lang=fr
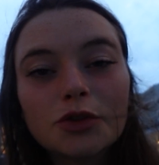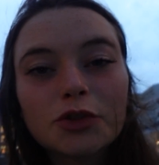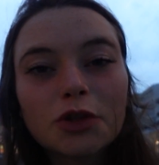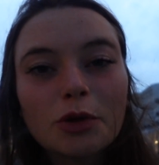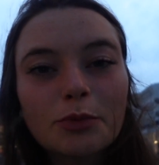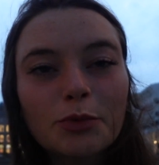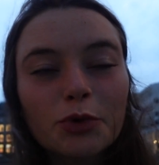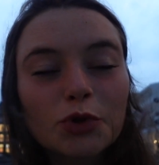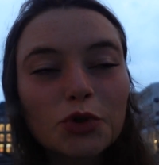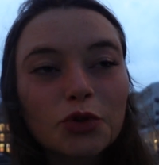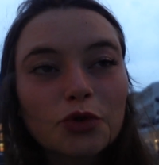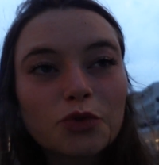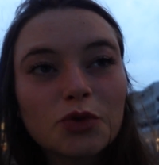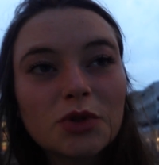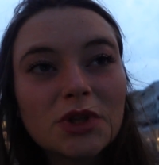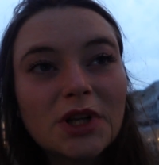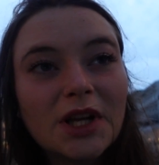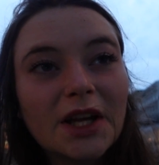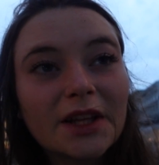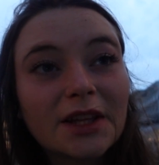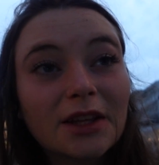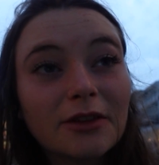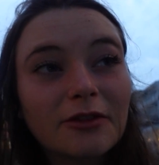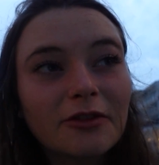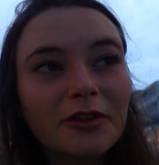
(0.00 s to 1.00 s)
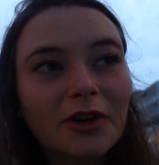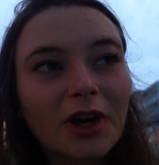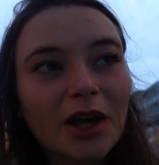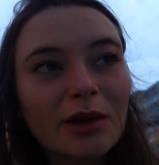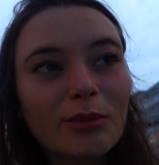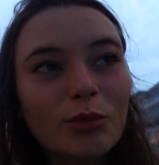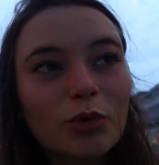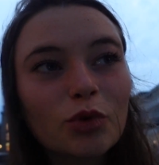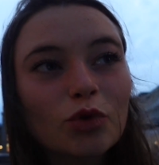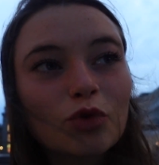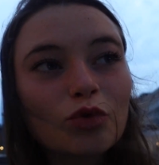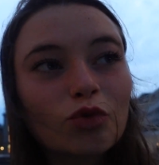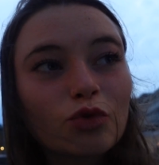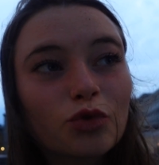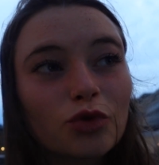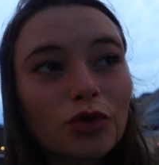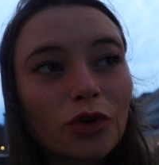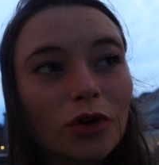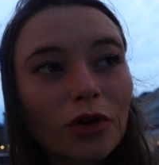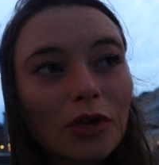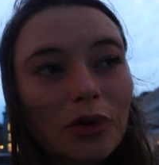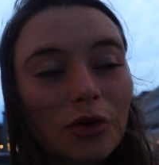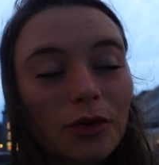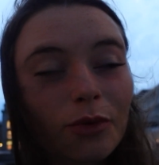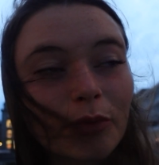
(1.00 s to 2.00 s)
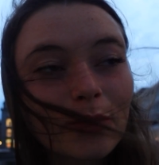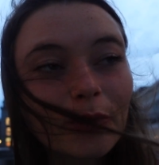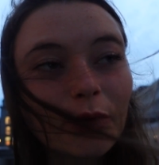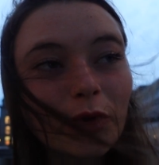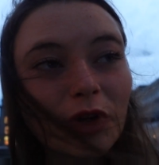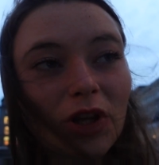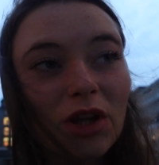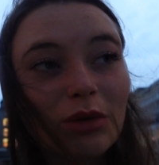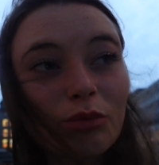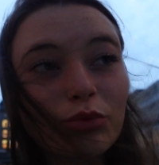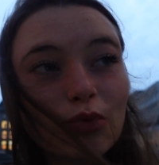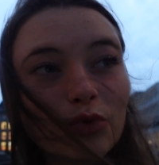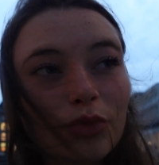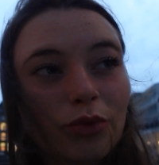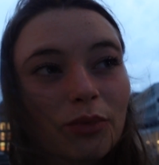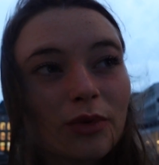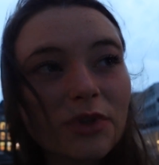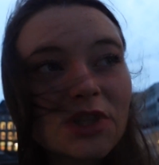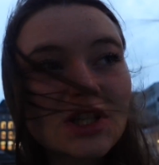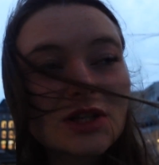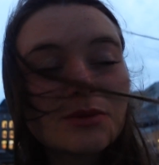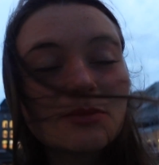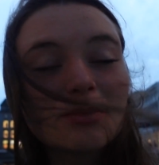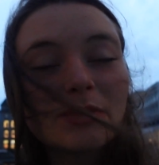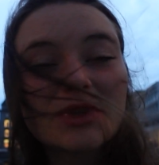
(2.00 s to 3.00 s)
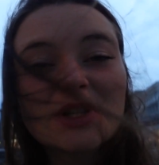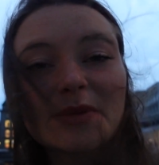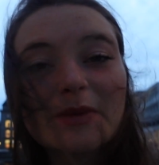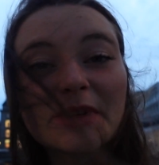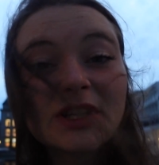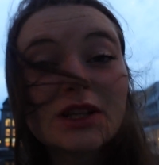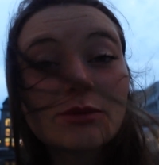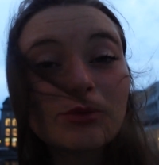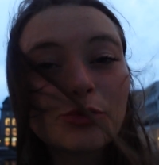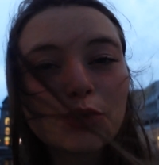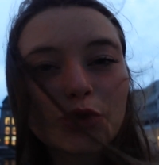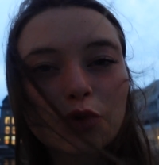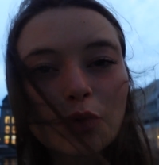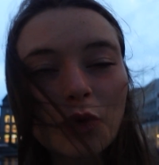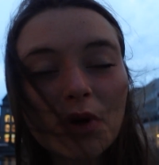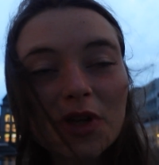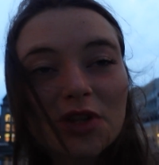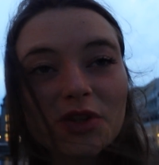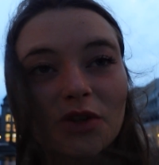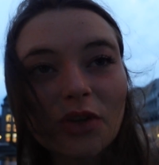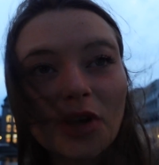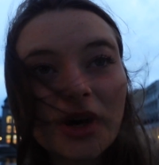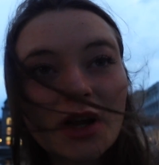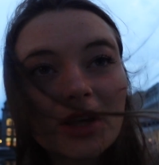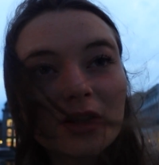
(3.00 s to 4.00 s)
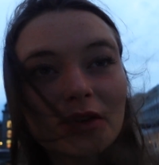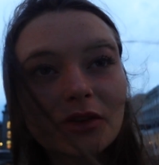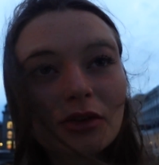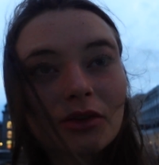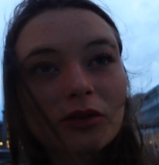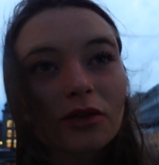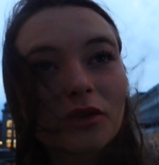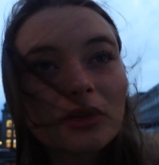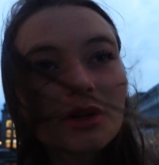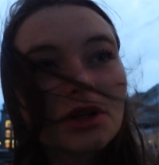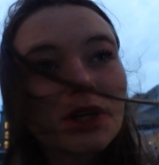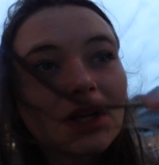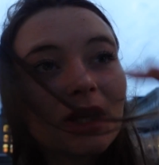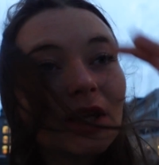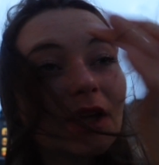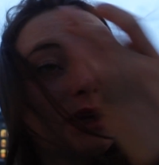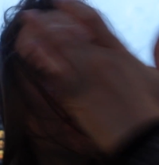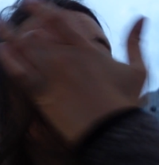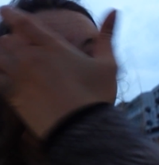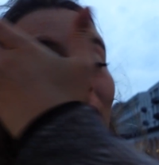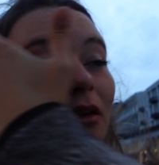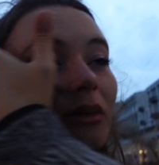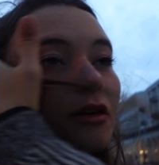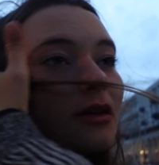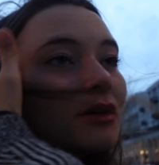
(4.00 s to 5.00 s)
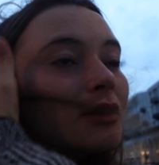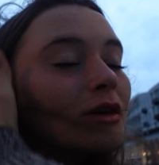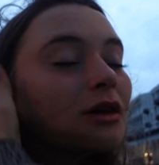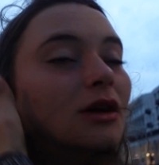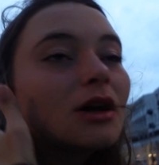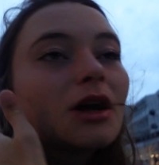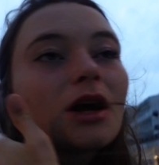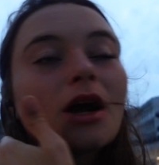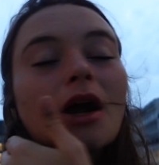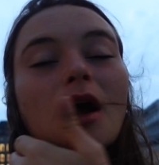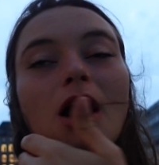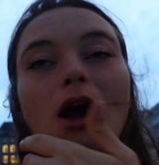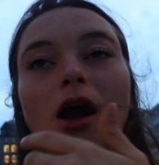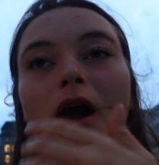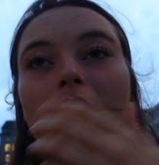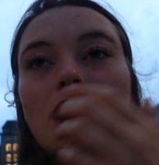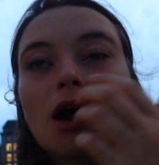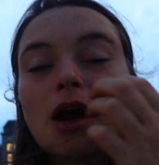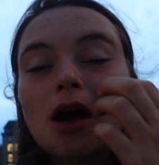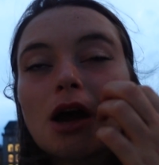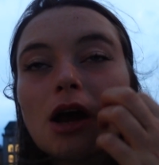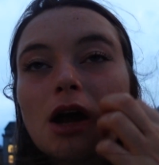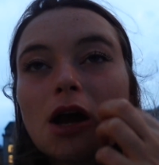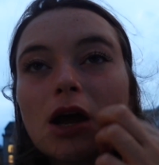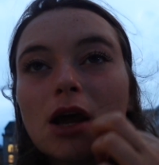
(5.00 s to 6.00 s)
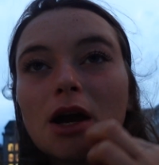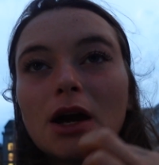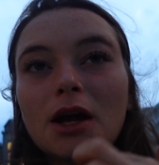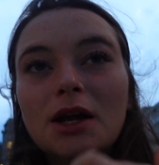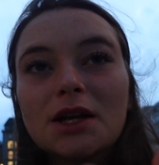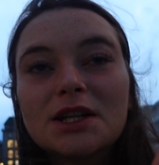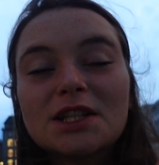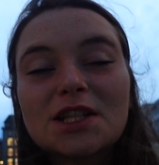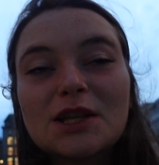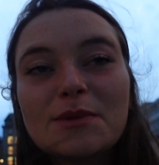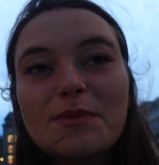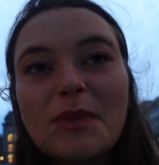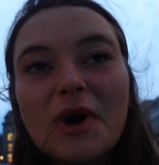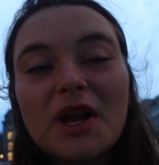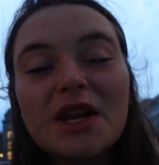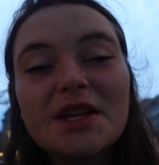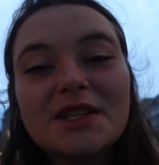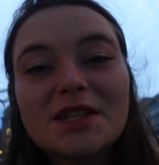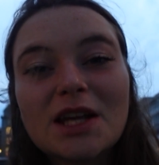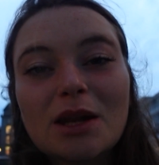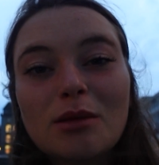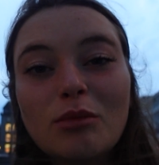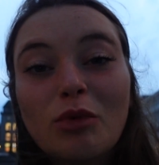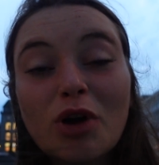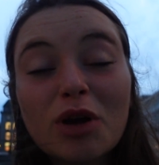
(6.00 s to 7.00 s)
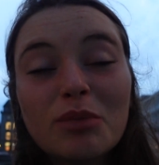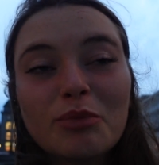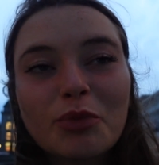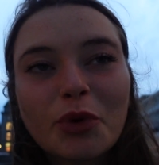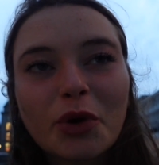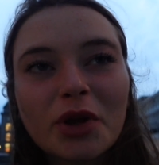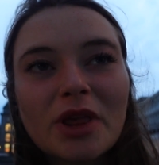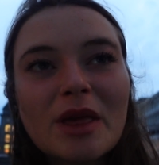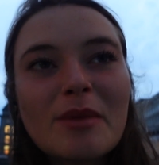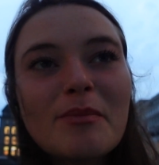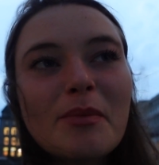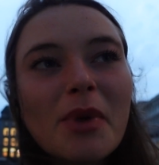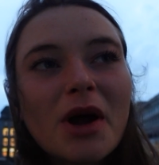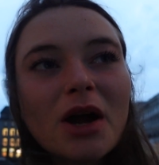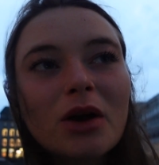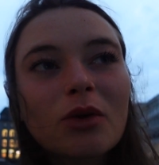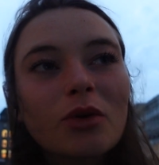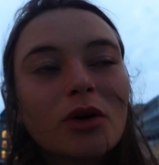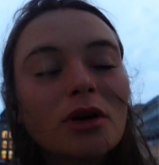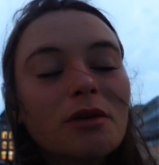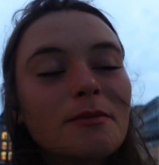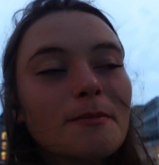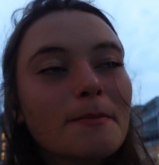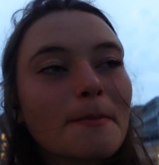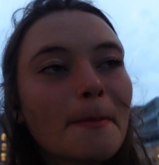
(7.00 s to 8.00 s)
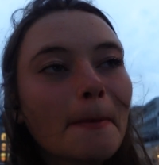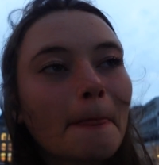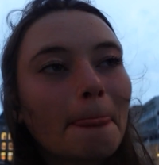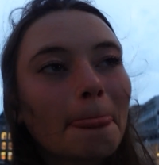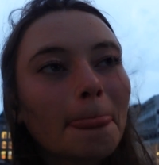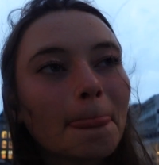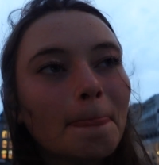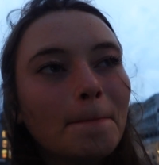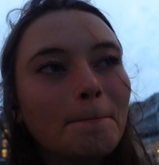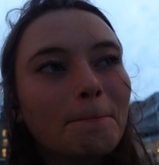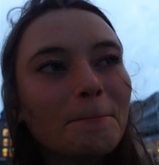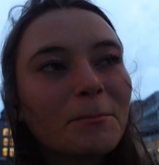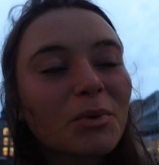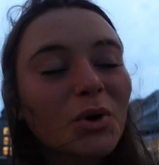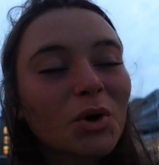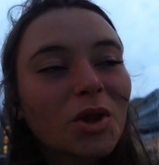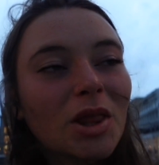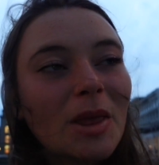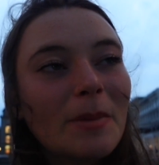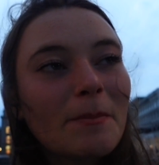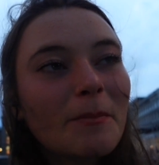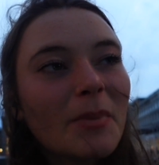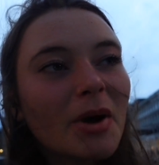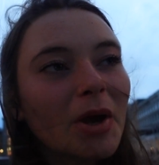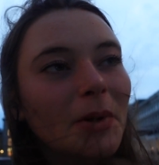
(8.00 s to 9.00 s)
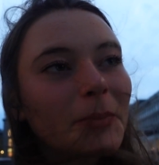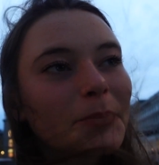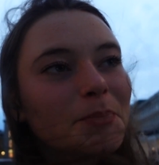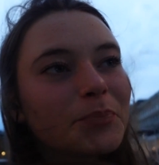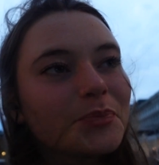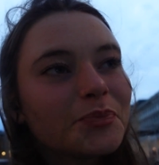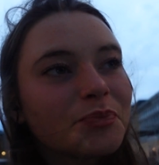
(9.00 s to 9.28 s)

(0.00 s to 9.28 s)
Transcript: Le stop aujourd'hui, il a été vraiment dur au début. J'ai passé plus de 3 heures à attendre et euh, je sais pas, les Allemands, ils me prenaient pas quoi. Ils me prenaient pas.